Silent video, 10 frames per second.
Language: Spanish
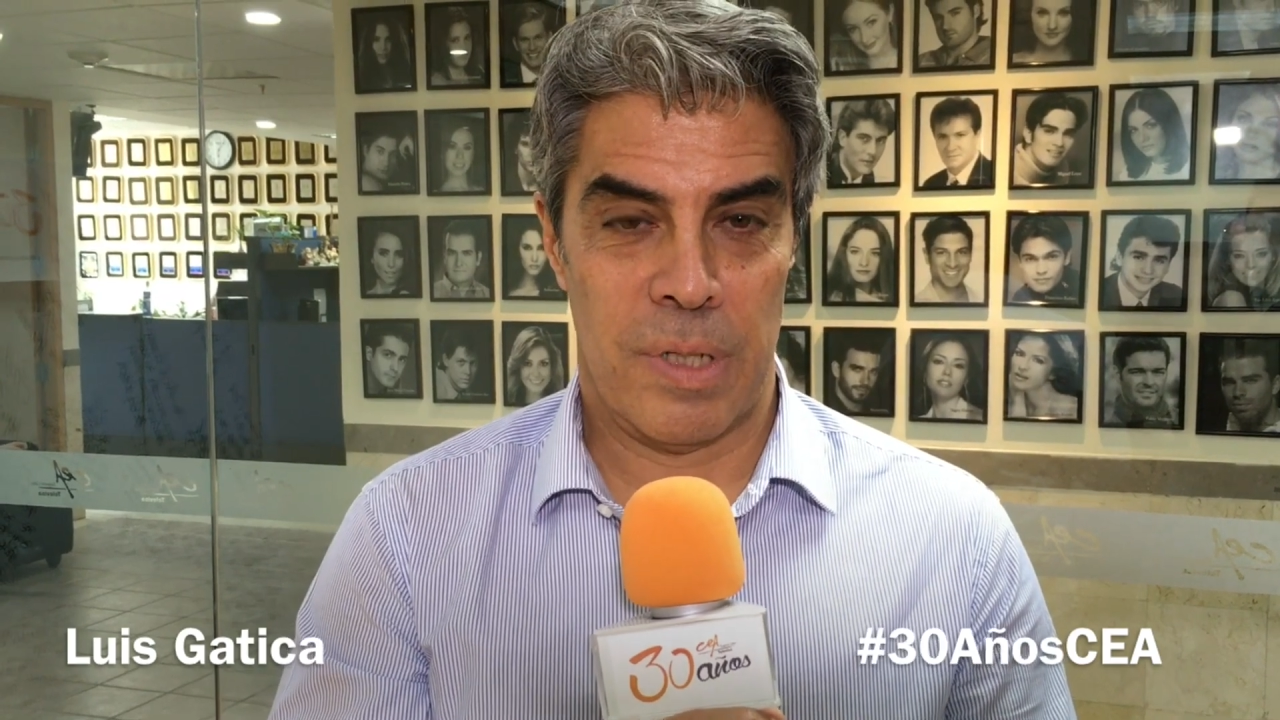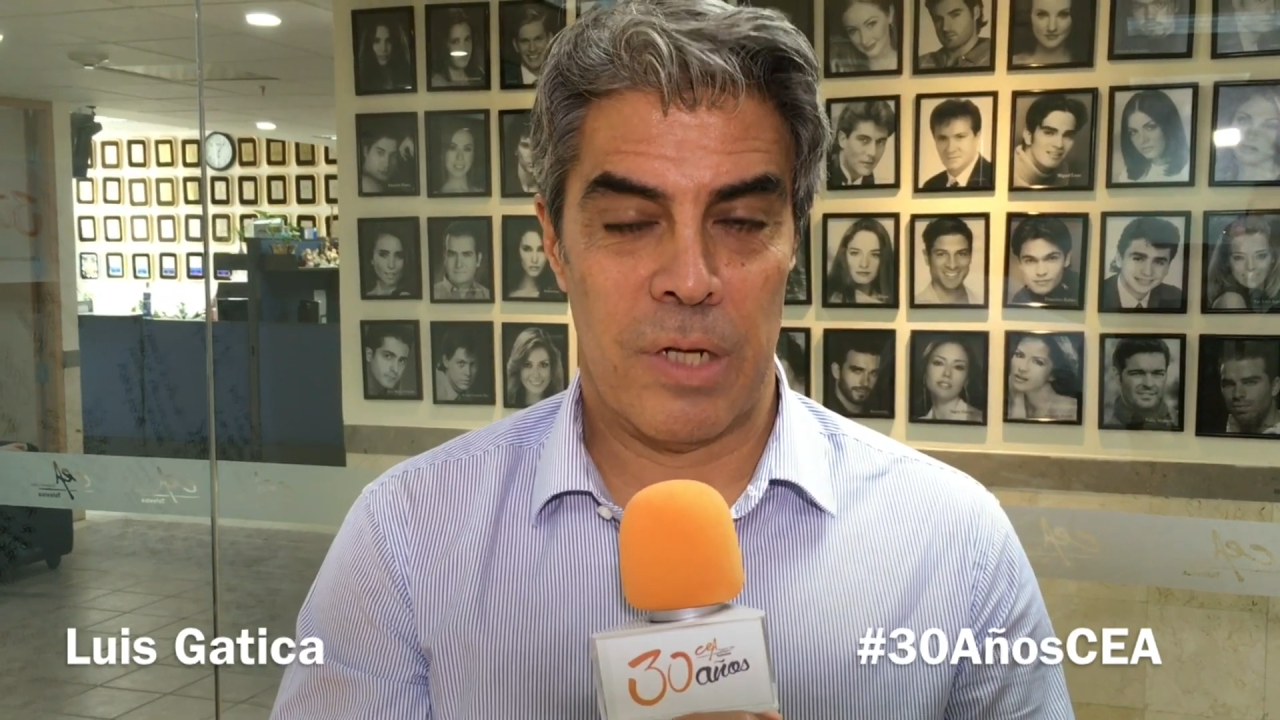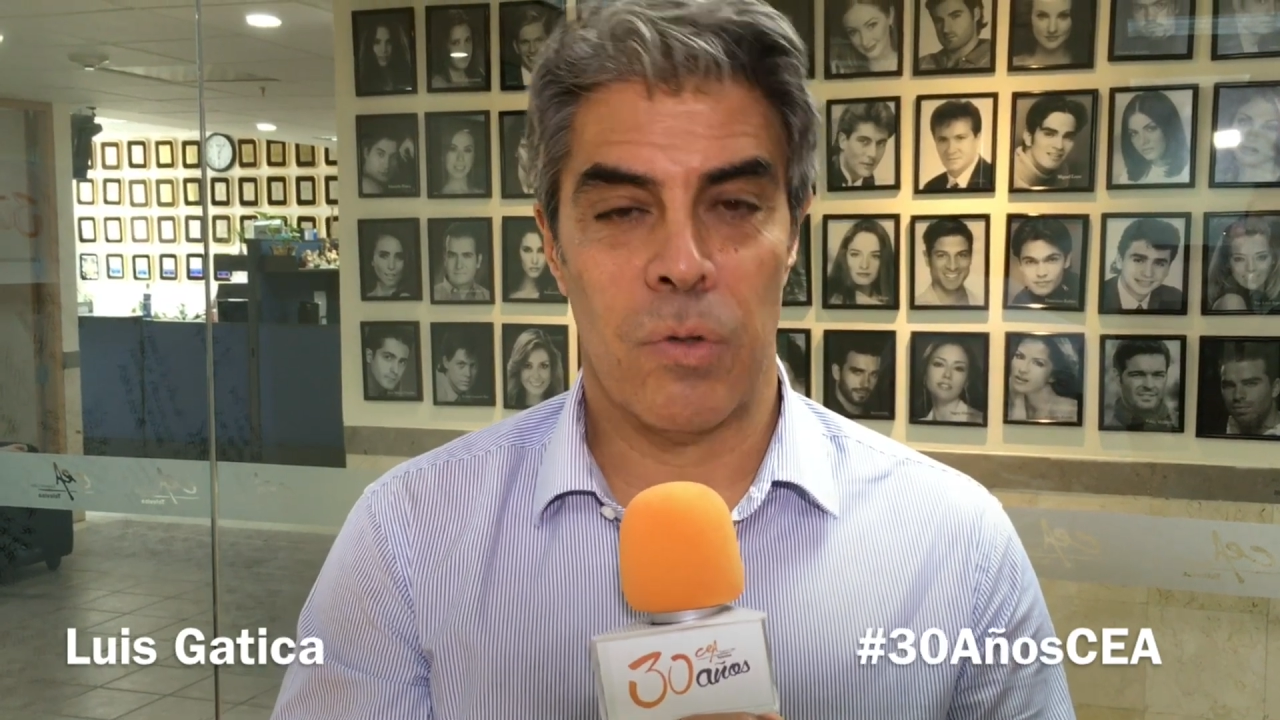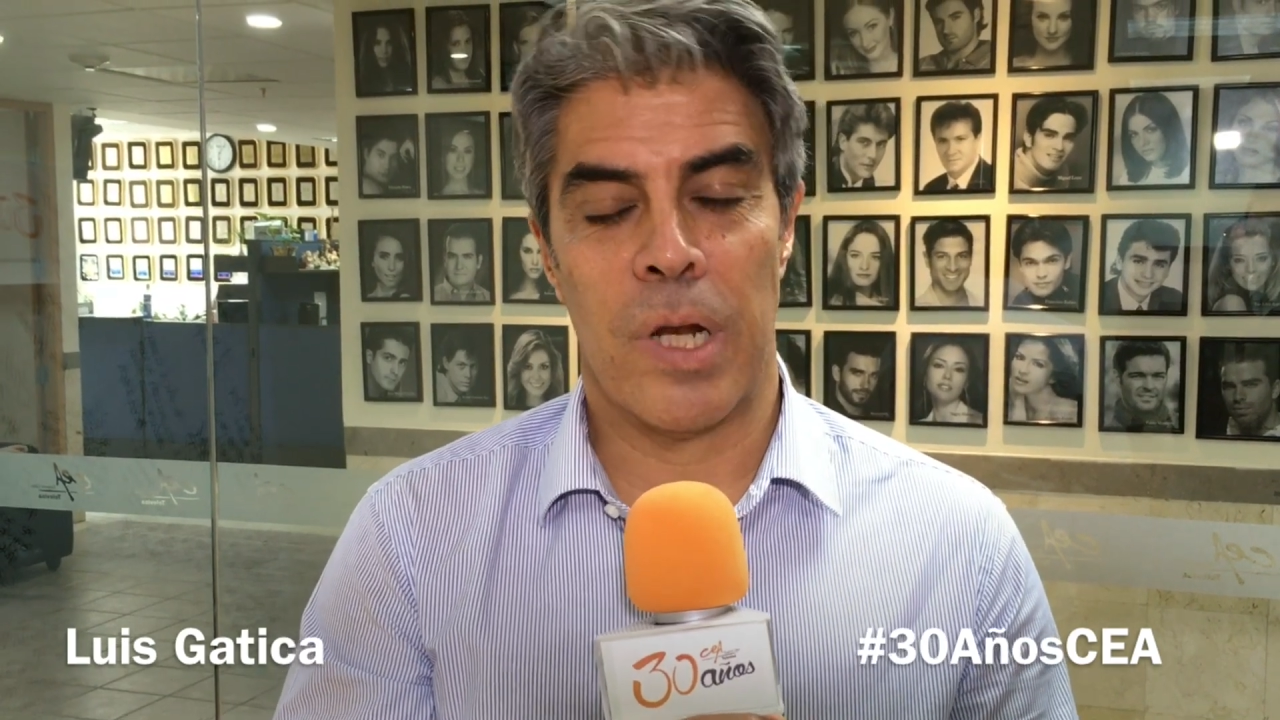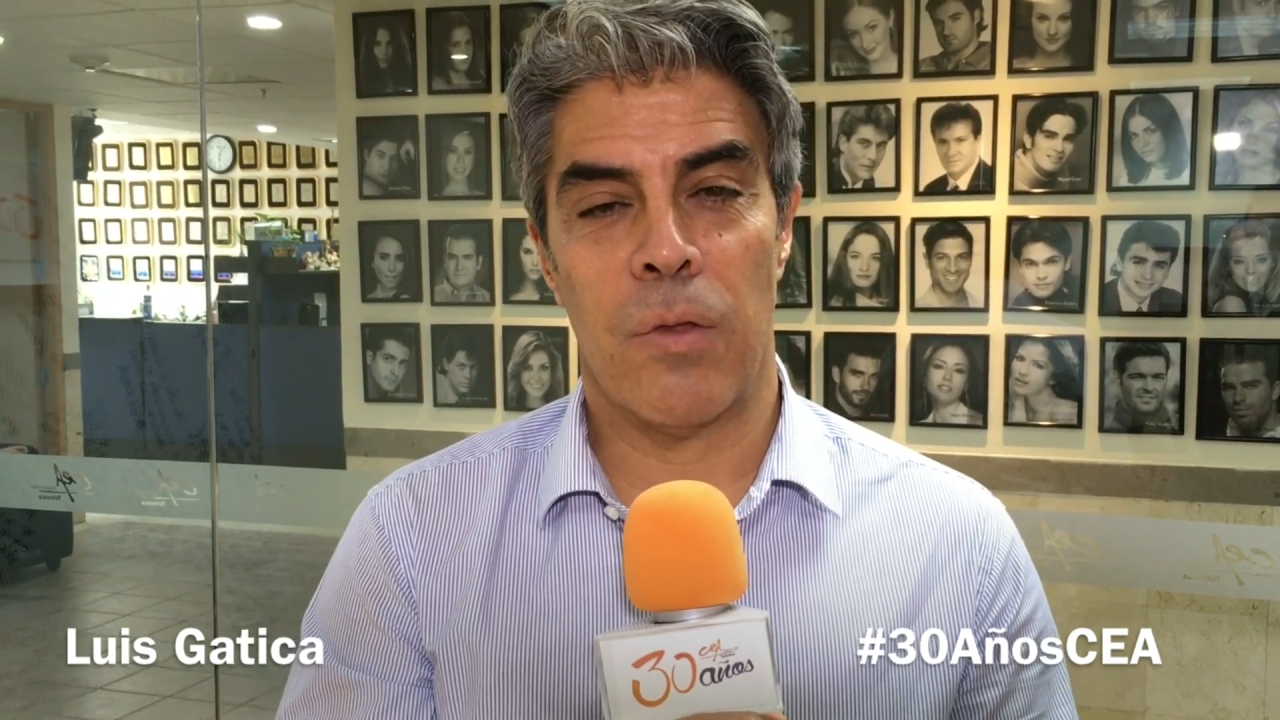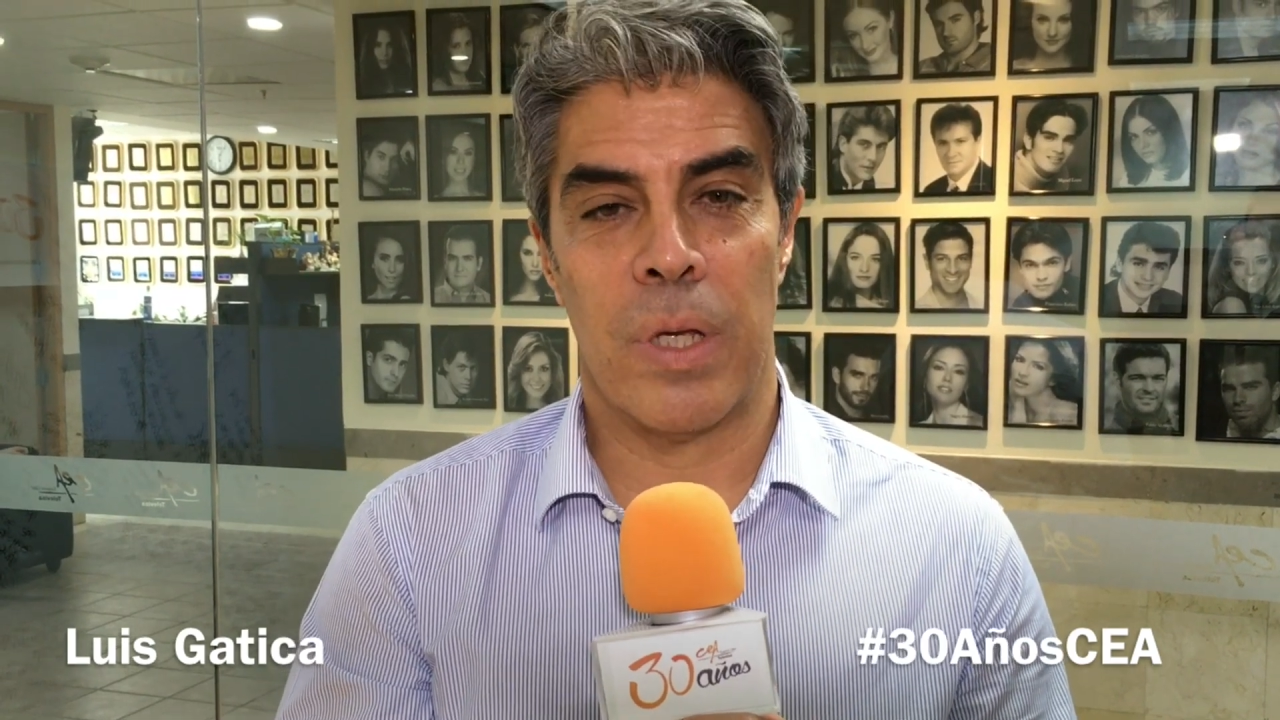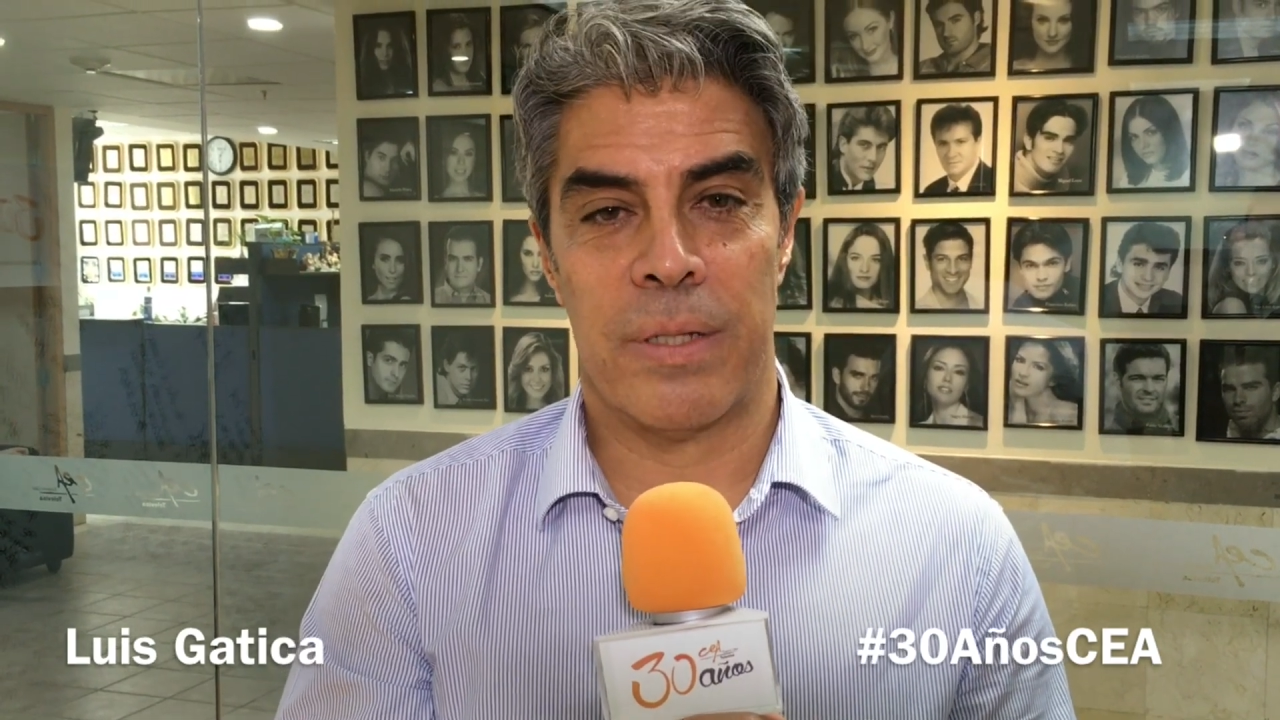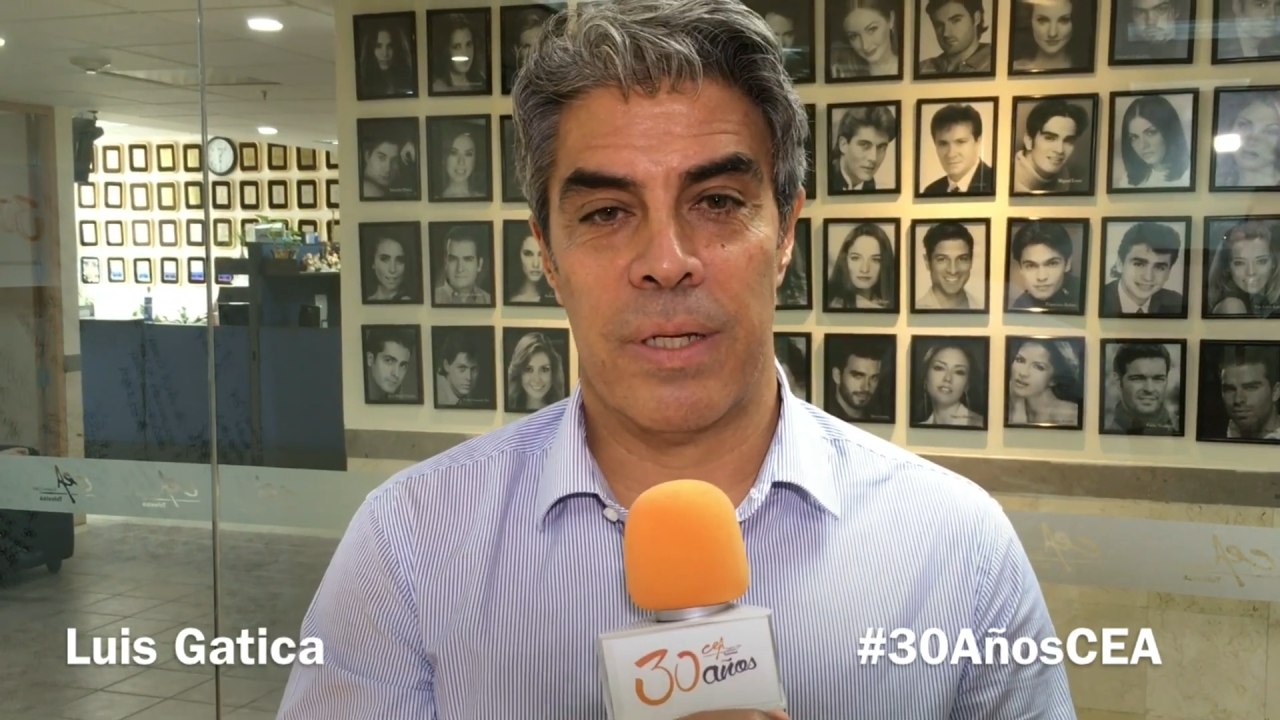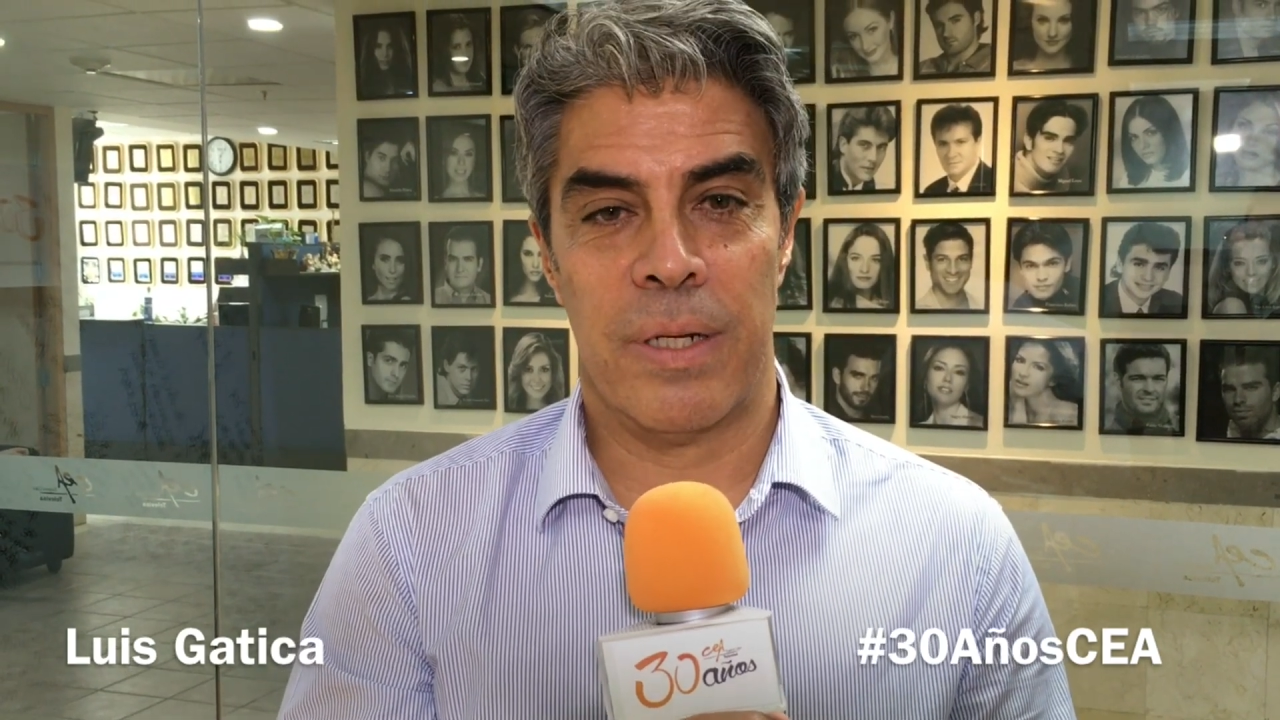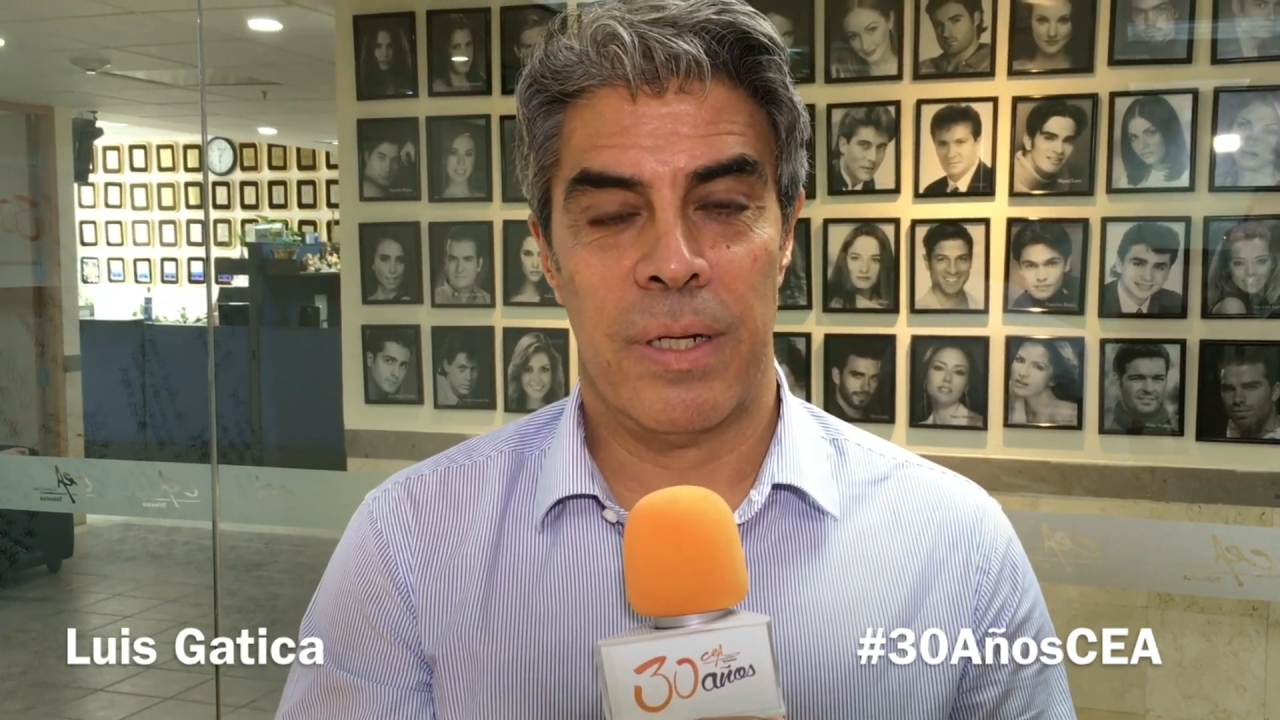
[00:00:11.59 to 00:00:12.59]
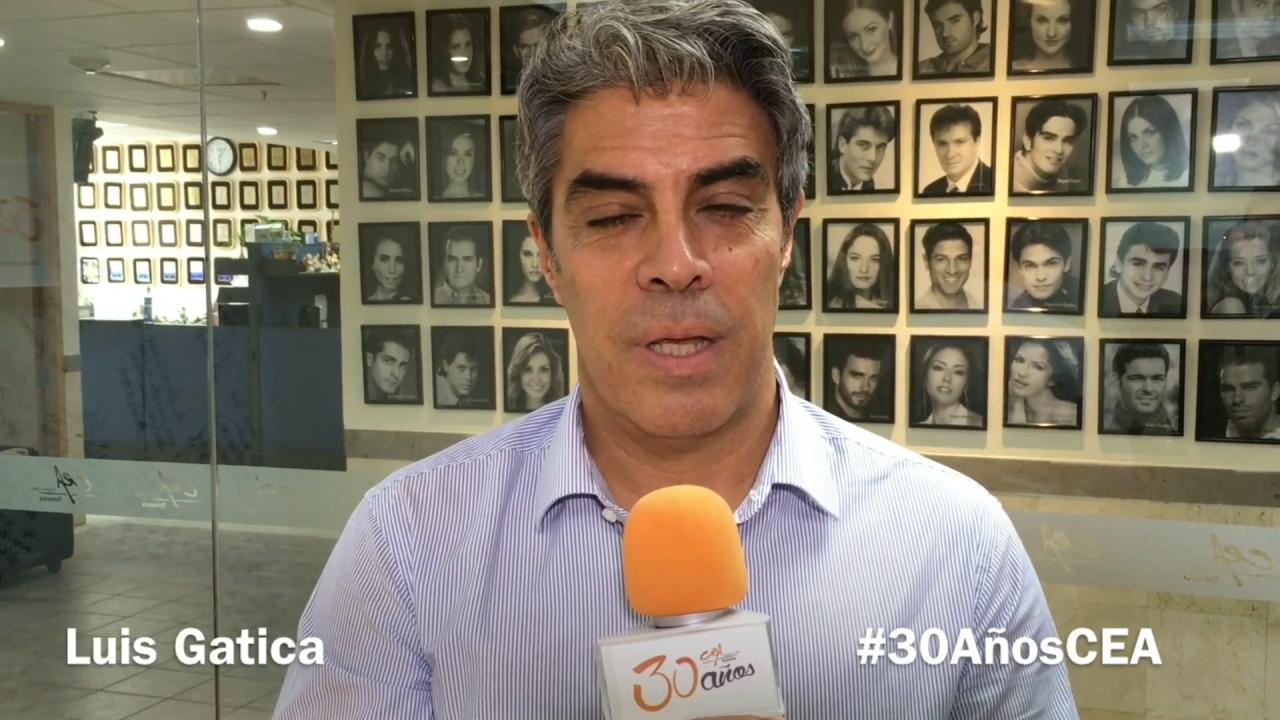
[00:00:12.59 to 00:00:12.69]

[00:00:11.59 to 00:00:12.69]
han logrado hacer